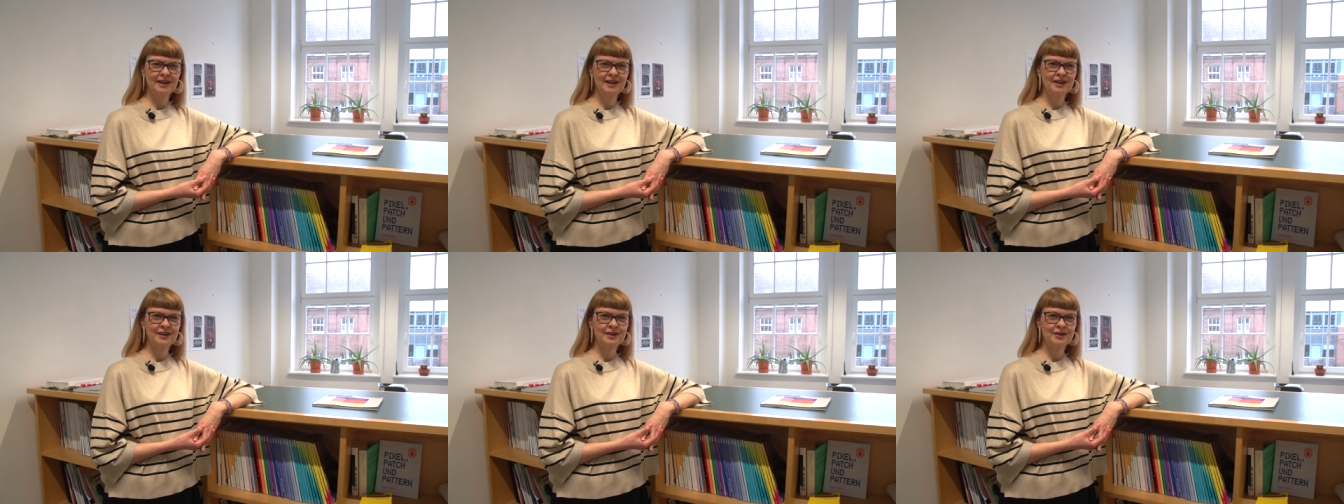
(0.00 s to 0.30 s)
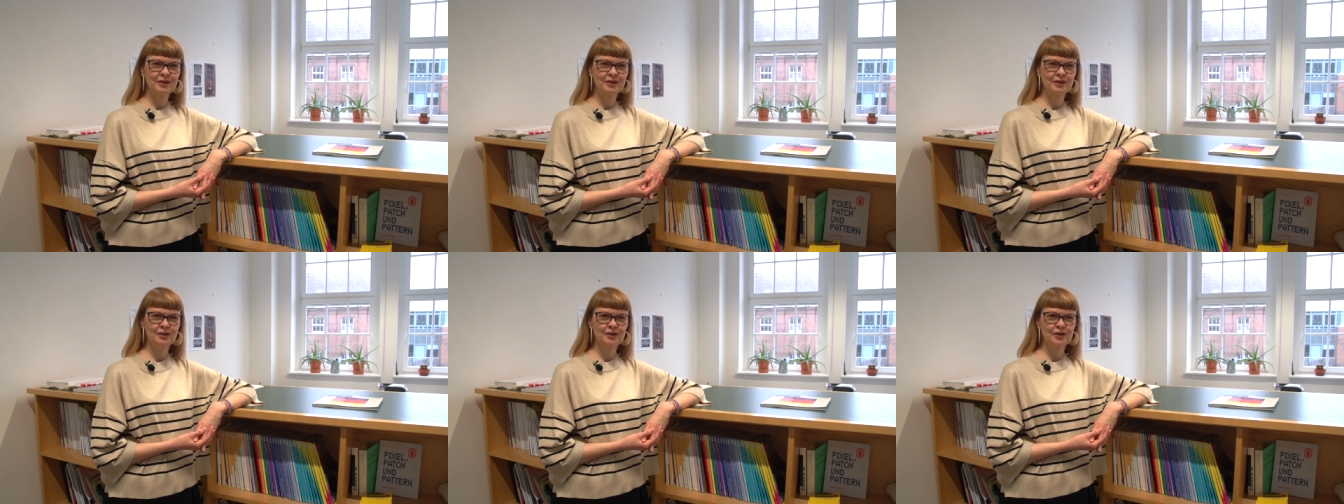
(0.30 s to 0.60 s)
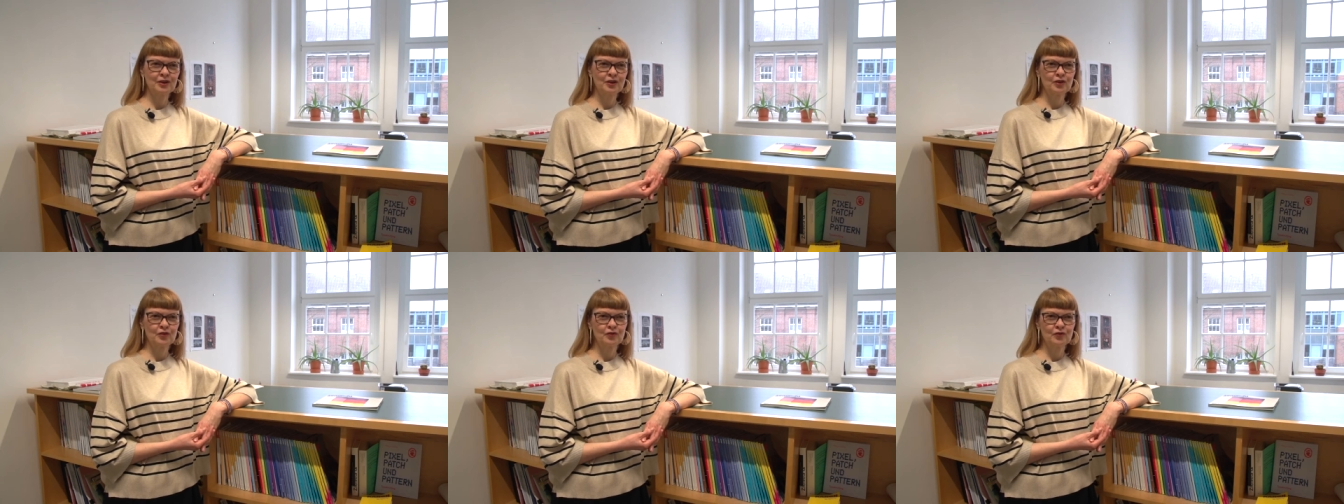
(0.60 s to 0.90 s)
einer
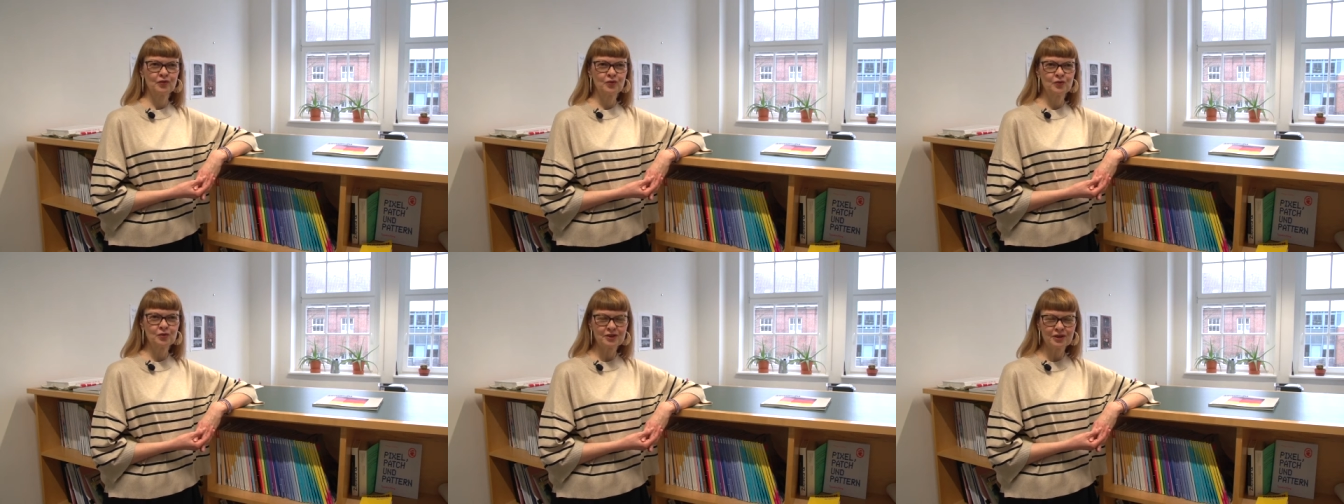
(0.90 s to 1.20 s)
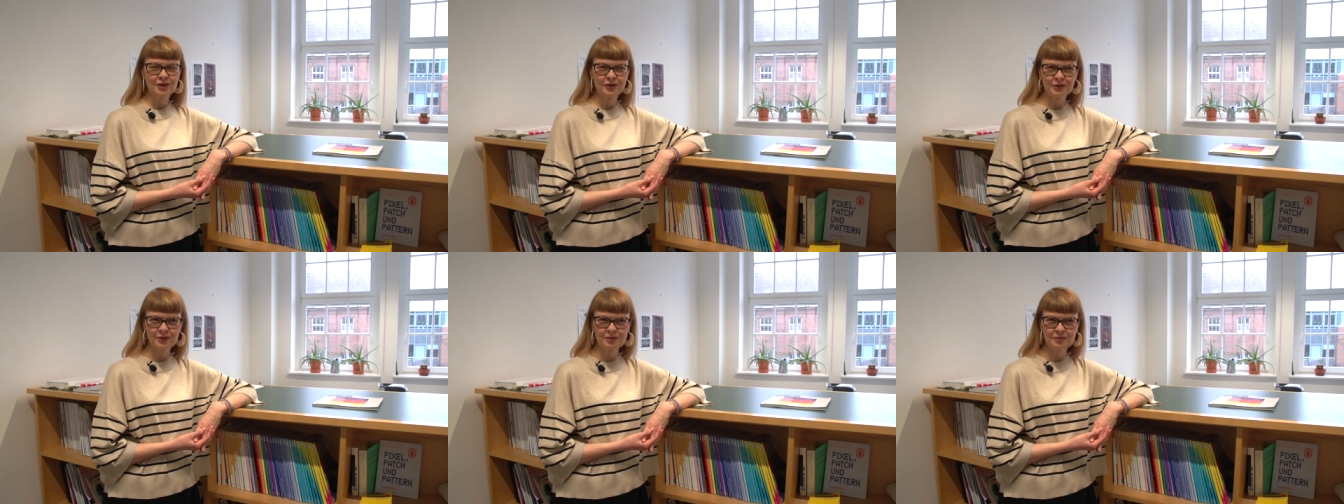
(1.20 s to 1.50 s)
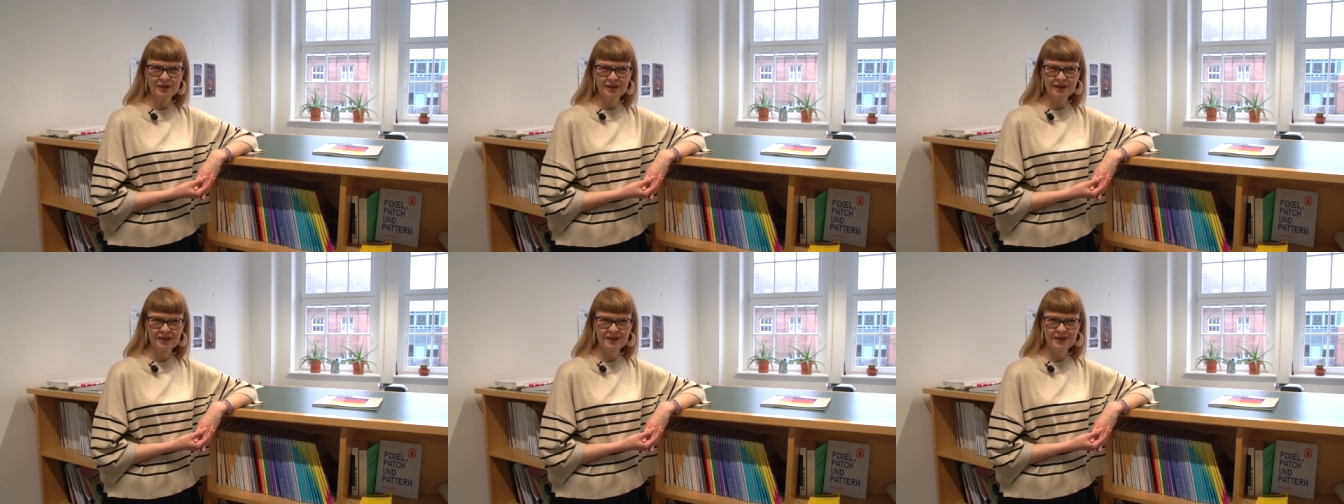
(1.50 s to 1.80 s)
Wut
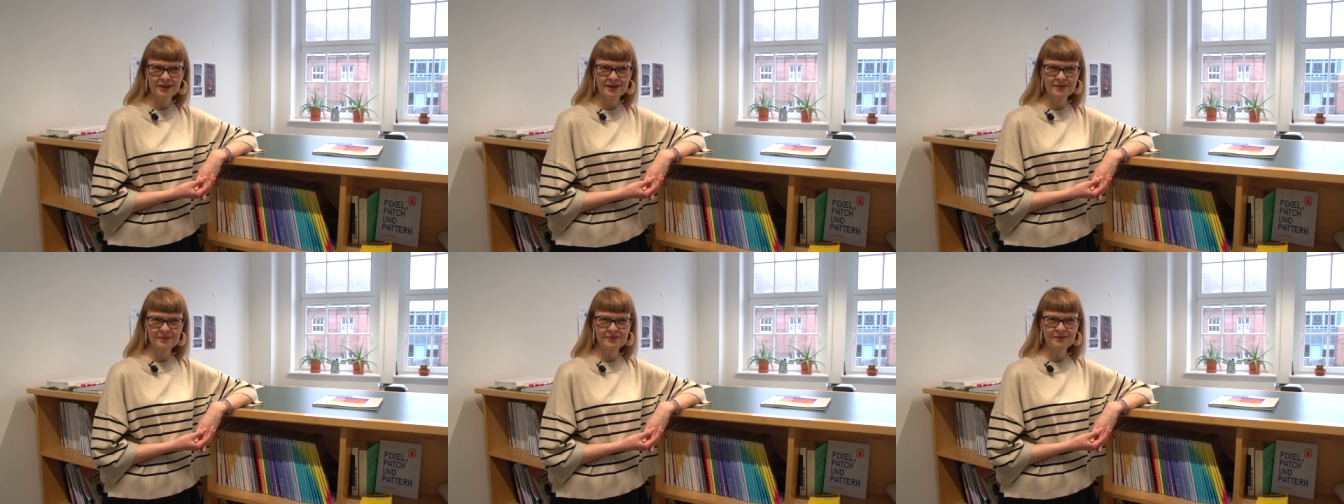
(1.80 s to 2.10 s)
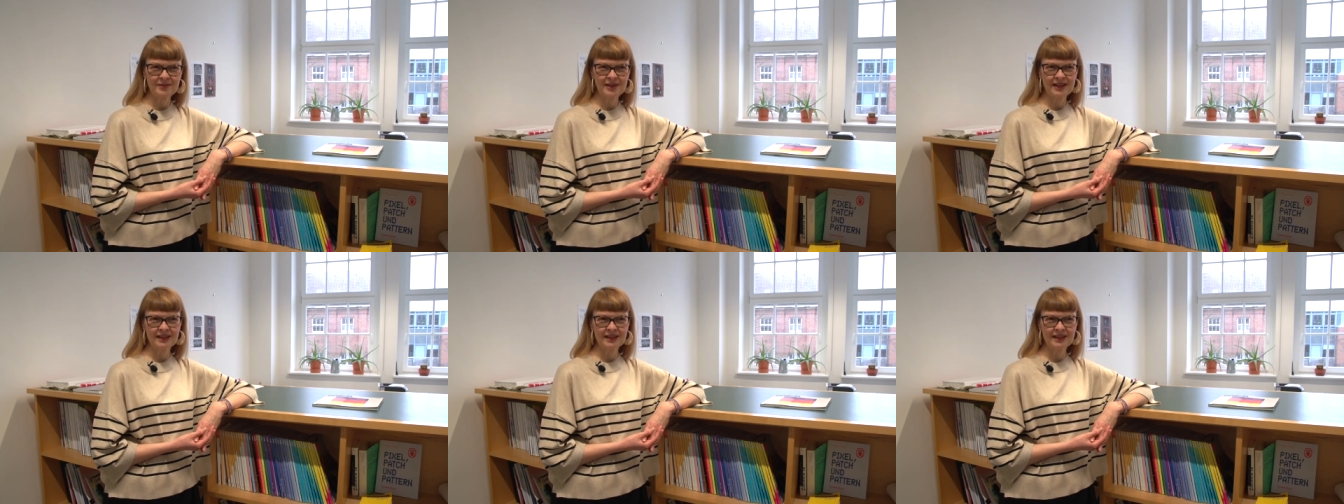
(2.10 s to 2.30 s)
darüber ähm,